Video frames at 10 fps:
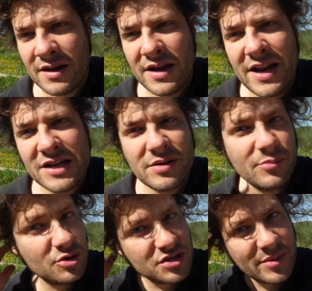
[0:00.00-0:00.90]
E la sua
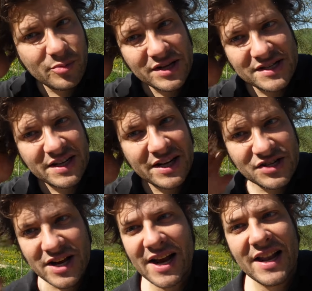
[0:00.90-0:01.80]
buccia può essere
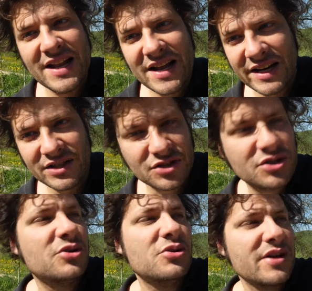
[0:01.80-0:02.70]
gialla,
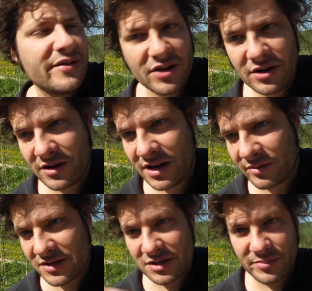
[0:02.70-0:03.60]
arancione, viola,
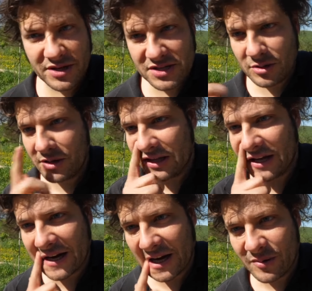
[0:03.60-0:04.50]
questo per
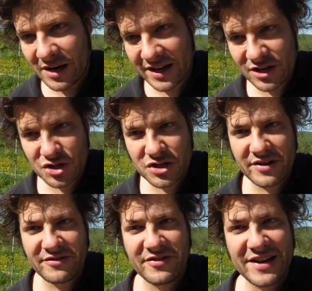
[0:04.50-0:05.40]
solleticare qualche
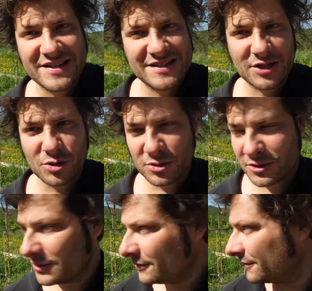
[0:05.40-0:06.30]
chef
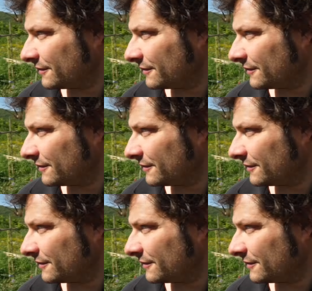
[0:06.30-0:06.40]
estroso